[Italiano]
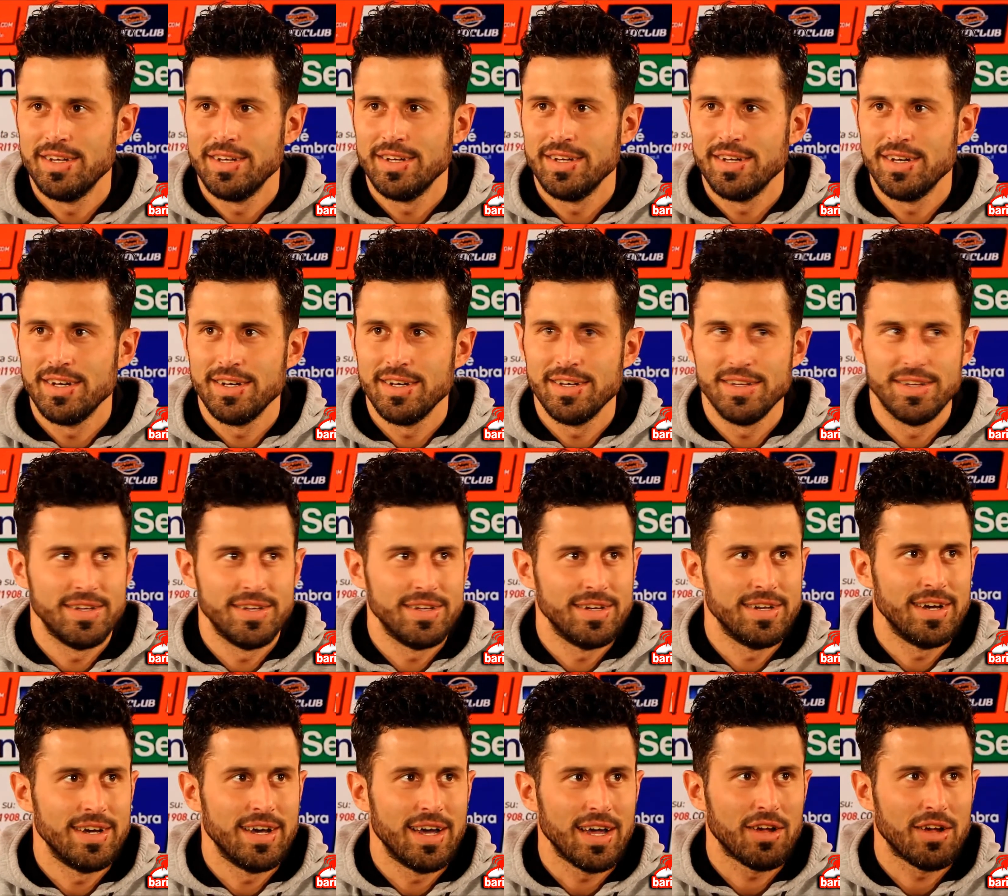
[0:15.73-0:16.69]
eh,
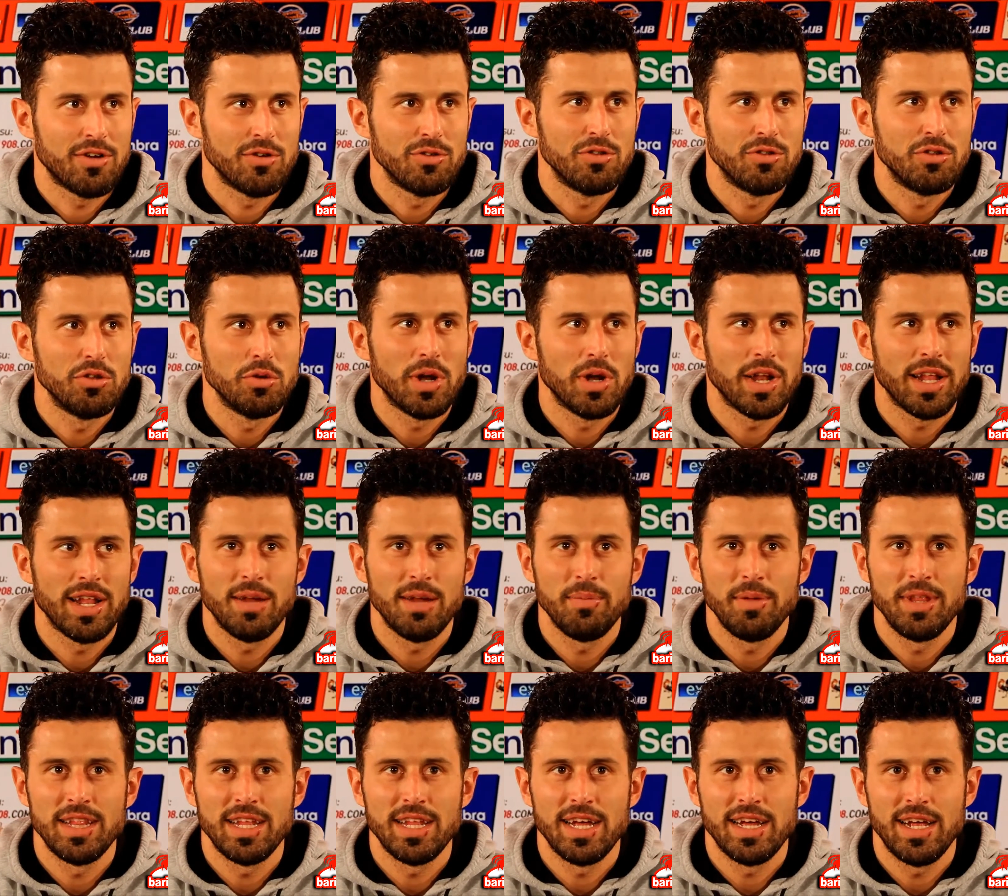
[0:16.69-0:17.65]
a continuare ad
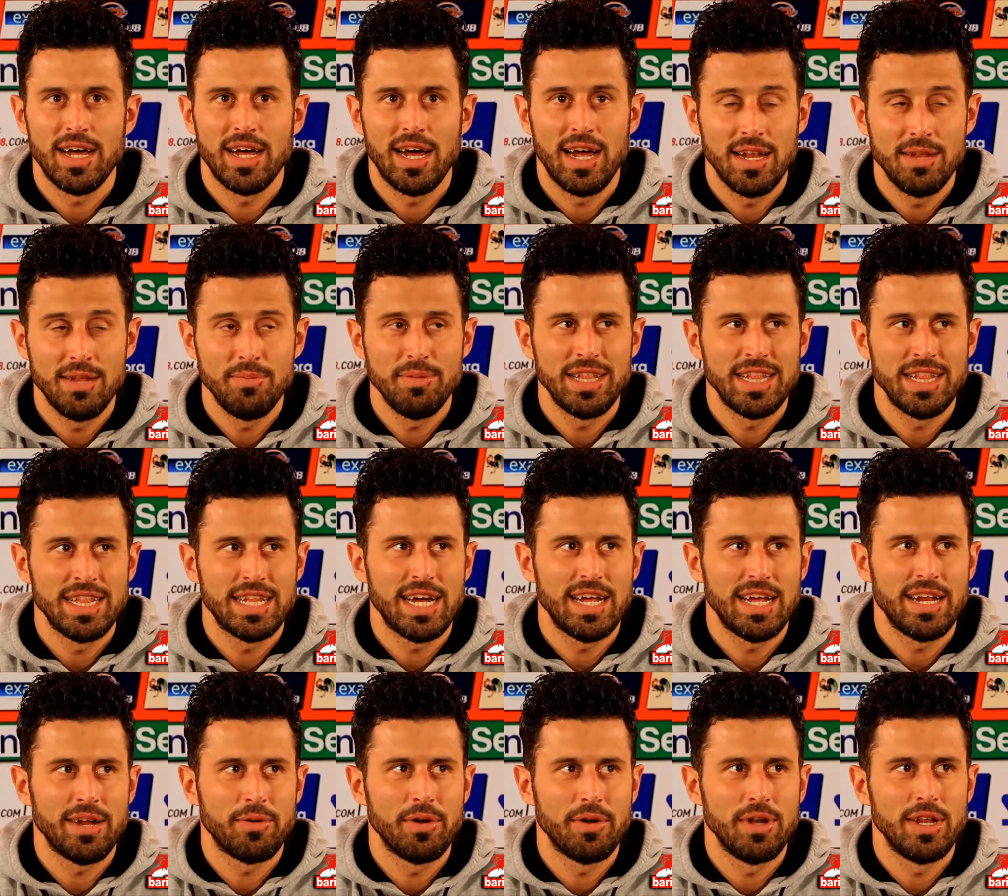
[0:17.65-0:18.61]
alimentare, a
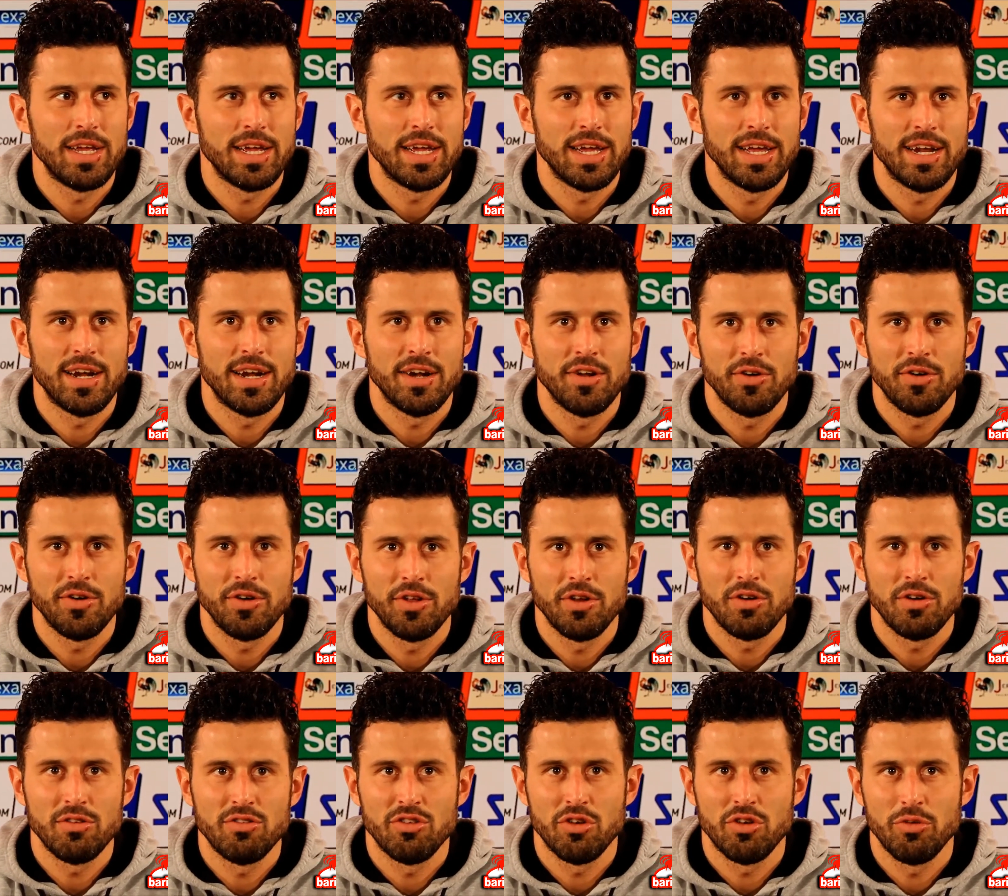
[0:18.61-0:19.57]
alimentare quelli che erano i
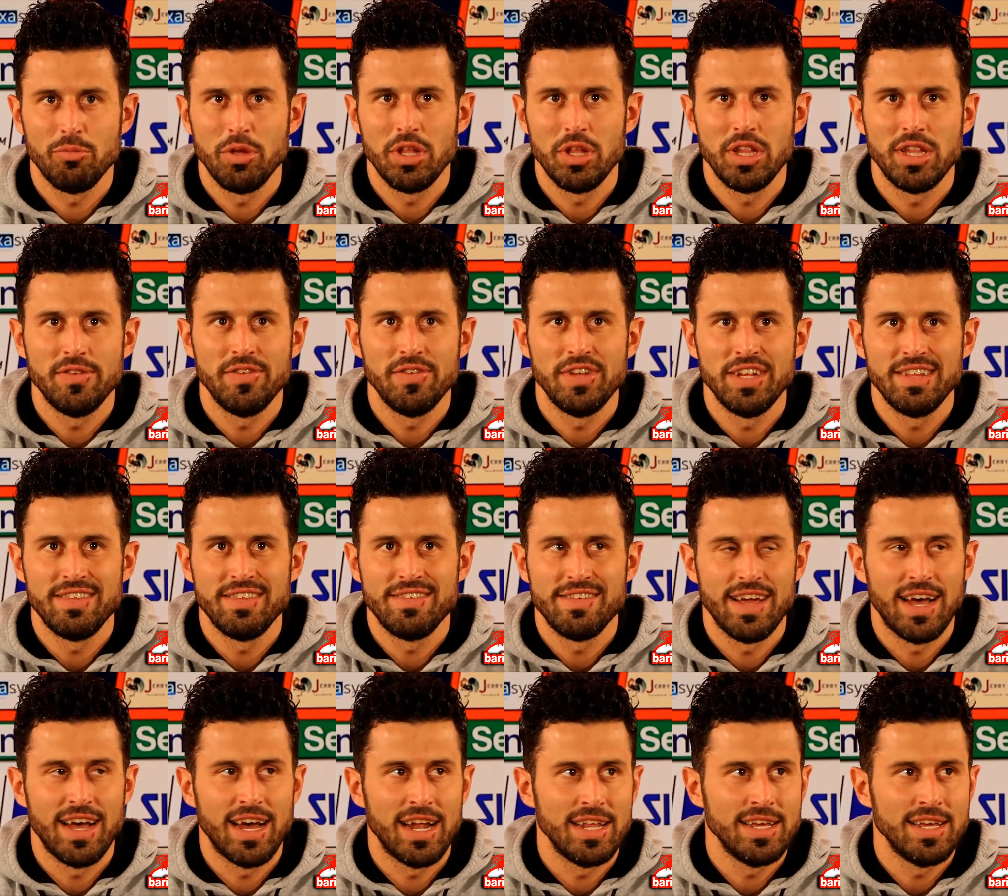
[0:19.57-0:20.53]
nostri obiettivi
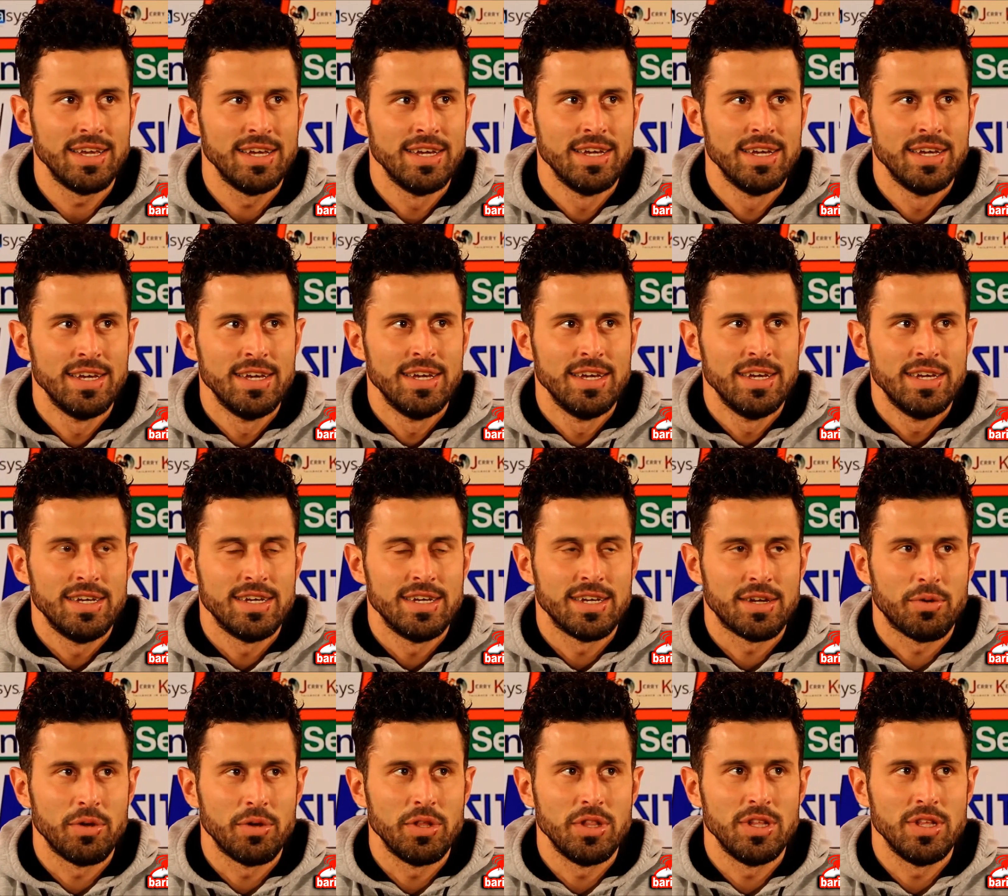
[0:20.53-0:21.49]
iniziali
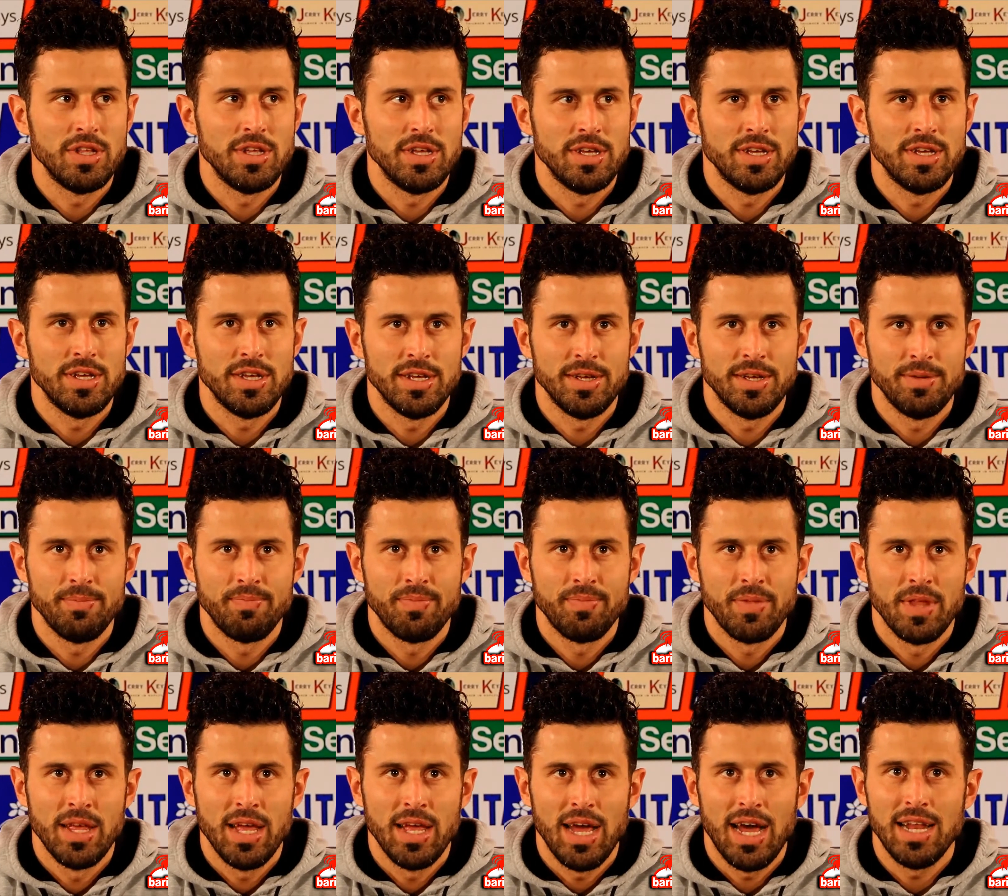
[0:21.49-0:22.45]
e quindi
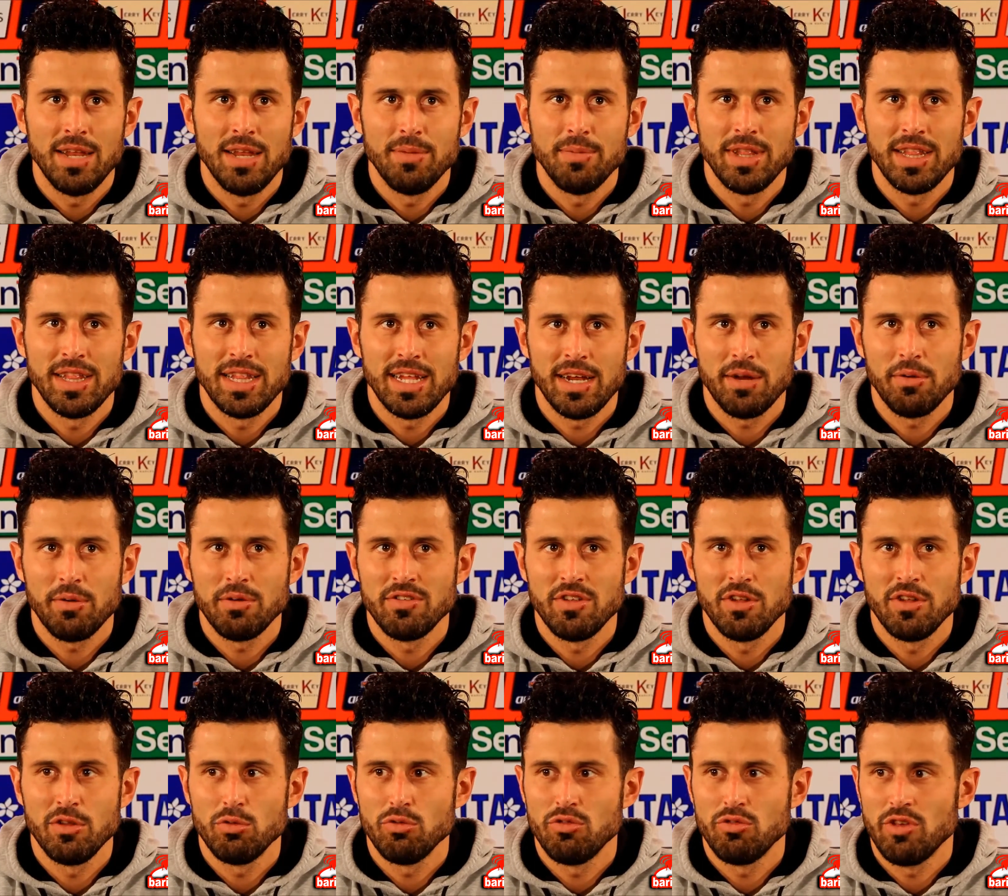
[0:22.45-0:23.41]
alimentare
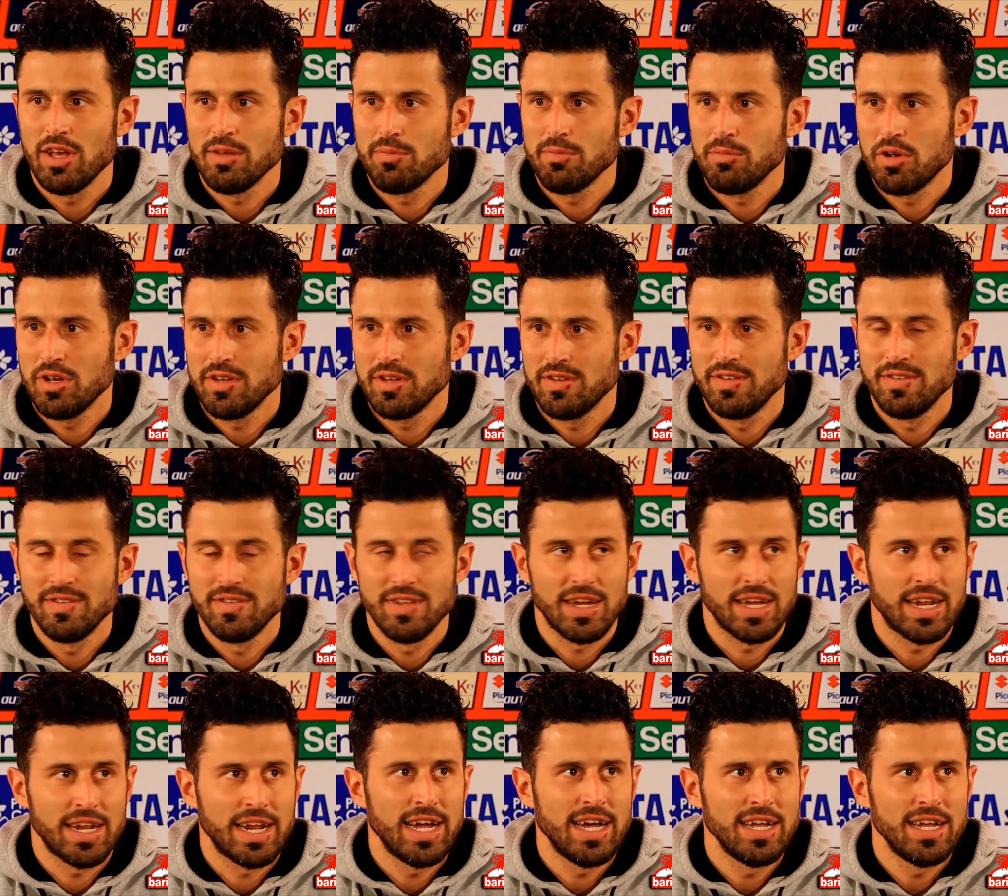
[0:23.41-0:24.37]
questo entusiasmo che si
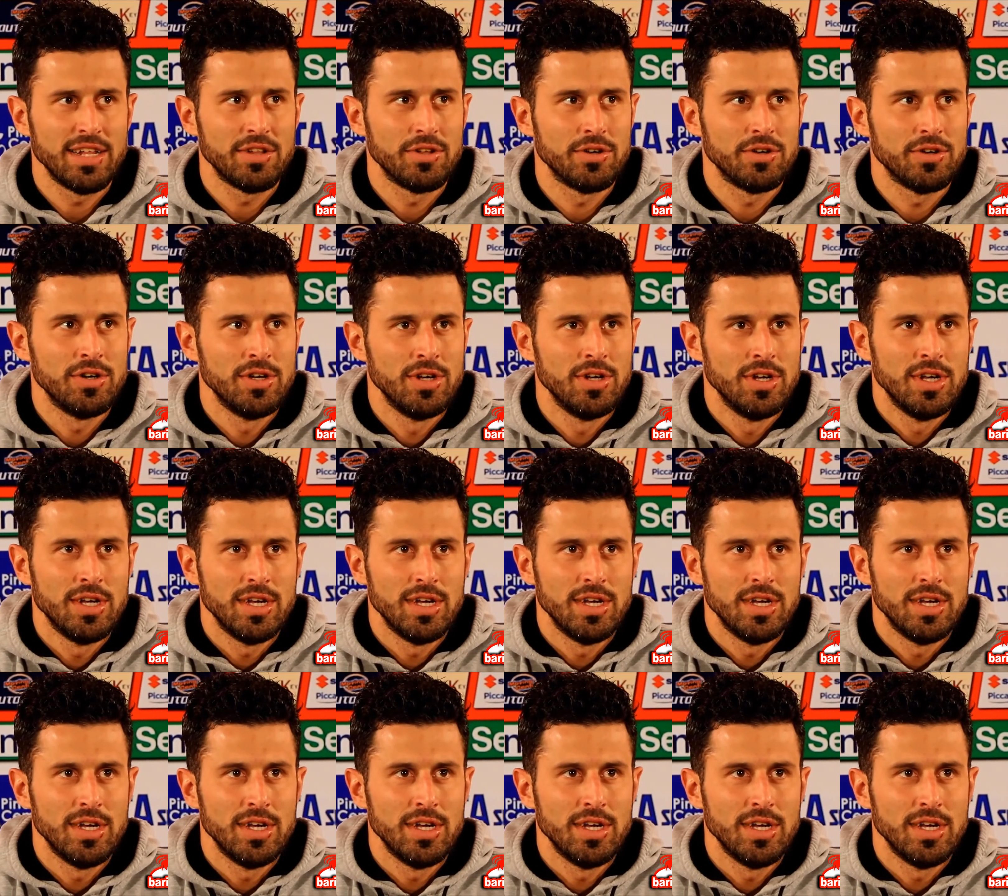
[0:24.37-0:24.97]
sta creando